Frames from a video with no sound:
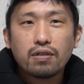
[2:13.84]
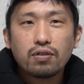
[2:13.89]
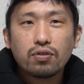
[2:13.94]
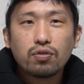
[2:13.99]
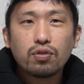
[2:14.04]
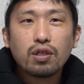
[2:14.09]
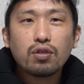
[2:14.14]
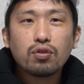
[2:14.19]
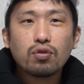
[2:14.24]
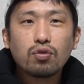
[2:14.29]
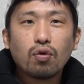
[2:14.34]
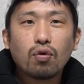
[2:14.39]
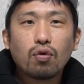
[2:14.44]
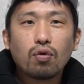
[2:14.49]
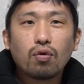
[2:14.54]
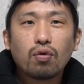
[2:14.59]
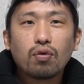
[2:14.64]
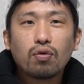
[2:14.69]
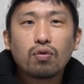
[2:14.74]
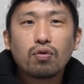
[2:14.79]
となる
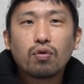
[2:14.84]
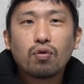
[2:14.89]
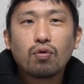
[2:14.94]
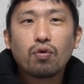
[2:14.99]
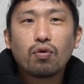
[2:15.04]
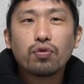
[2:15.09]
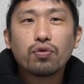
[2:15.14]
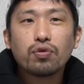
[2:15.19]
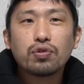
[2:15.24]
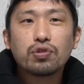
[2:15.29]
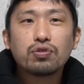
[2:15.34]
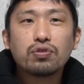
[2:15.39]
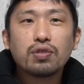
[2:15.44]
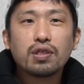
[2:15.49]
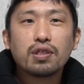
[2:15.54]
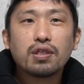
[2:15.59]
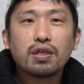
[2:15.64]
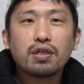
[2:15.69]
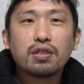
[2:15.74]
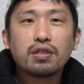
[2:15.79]
と、興行収
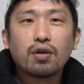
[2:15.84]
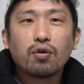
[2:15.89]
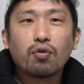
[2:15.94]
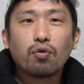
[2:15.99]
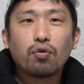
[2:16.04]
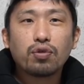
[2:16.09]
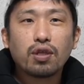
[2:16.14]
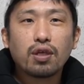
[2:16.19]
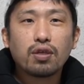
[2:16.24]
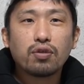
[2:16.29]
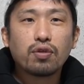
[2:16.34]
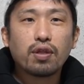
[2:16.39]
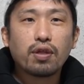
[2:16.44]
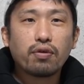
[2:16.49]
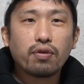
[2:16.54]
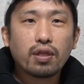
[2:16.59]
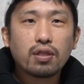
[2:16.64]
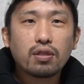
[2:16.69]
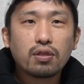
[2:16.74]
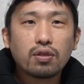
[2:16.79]
益的にはこの程度だ
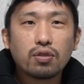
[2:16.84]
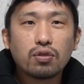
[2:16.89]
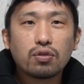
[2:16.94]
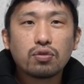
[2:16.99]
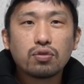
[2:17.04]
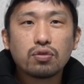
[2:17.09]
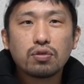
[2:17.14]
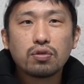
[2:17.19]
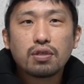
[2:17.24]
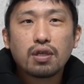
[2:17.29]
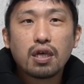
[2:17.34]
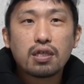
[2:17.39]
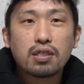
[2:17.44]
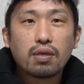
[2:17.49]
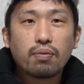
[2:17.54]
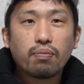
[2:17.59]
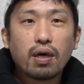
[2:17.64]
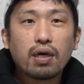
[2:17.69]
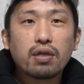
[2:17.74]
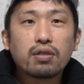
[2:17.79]
よねっていう計
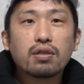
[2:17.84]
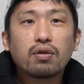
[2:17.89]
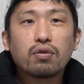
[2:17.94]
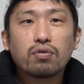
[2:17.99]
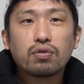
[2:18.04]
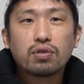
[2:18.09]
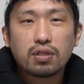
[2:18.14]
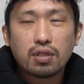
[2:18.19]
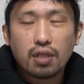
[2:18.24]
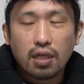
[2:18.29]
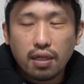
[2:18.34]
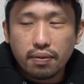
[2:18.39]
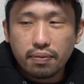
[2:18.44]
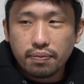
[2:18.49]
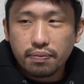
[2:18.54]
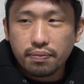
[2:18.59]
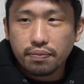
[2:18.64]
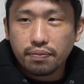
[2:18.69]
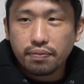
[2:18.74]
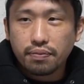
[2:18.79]
算もあるだろうしさ。
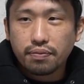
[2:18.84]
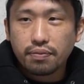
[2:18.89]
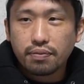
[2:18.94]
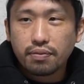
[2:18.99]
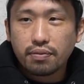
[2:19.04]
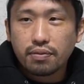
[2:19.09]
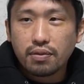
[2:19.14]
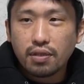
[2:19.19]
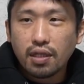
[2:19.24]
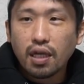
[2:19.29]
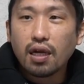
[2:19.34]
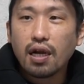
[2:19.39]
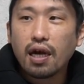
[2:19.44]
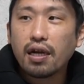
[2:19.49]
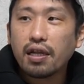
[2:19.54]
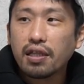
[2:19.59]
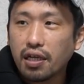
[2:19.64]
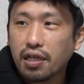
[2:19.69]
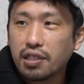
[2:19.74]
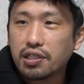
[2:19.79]
だから
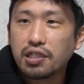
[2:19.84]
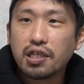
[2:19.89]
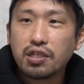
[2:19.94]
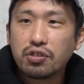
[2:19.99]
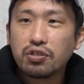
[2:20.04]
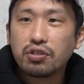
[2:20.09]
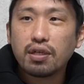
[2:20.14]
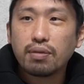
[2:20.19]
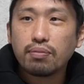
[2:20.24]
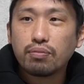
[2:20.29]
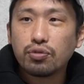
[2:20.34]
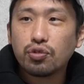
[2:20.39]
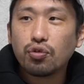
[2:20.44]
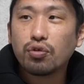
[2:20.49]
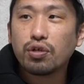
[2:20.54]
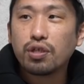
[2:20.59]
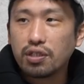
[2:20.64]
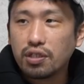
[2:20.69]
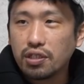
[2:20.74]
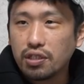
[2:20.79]
あなたが試合するなら無
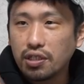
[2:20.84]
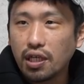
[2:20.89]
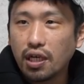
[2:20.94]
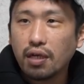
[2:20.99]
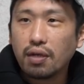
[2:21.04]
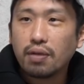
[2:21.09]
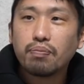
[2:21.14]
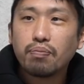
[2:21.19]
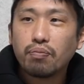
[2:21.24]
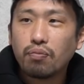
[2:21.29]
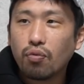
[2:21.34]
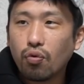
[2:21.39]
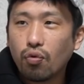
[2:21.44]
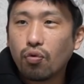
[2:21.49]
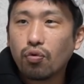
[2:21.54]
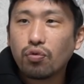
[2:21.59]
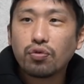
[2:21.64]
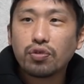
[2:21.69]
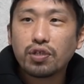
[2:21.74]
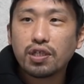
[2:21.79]
条件にじゃあもう
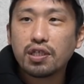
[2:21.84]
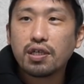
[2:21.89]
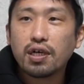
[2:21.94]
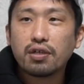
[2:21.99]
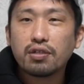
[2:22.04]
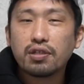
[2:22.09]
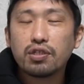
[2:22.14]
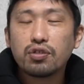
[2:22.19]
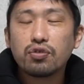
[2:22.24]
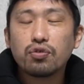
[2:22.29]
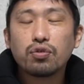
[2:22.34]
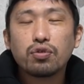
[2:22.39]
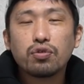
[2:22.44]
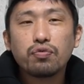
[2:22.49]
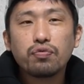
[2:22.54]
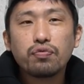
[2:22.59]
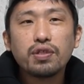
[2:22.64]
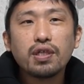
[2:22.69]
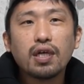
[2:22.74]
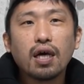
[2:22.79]
この金額ですよって
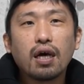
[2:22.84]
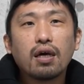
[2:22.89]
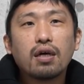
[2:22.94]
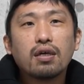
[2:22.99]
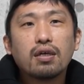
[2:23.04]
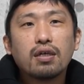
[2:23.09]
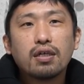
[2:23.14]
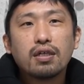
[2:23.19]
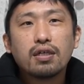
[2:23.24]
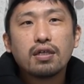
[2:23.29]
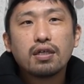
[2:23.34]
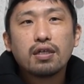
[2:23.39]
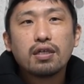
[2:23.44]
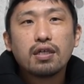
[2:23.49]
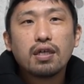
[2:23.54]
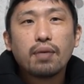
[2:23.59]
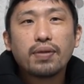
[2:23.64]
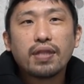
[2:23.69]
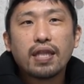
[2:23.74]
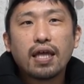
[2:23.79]
いうふうには
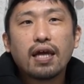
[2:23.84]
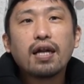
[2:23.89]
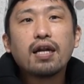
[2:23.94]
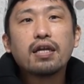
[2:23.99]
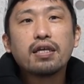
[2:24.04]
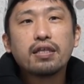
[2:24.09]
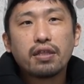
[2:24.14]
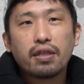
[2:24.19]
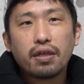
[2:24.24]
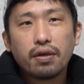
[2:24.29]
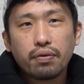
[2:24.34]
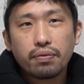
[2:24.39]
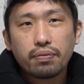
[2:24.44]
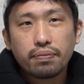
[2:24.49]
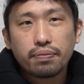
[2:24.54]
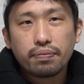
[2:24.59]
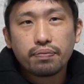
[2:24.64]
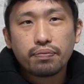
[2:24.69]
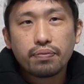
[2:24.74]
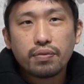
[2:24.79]
やっぱならないんだよ
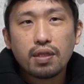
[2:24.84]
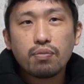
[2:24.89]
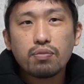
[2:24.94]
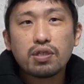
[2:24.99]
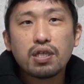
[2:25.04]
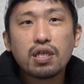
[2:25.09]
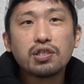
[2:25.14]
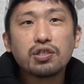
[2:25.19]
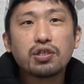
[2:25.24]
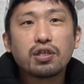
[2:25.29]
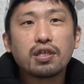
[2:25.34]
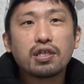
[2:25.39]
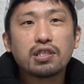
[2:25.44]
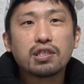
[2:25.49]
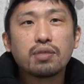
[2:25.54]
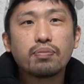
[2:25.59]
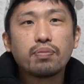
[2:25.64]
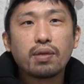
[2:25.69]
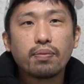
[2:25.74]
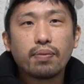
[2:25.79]
でも選手から
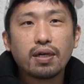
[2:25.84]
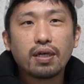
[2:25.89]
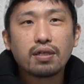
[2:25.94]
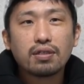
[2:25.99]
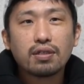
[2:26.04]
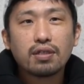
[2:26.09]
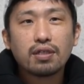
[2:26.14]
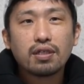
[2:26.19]
してみれば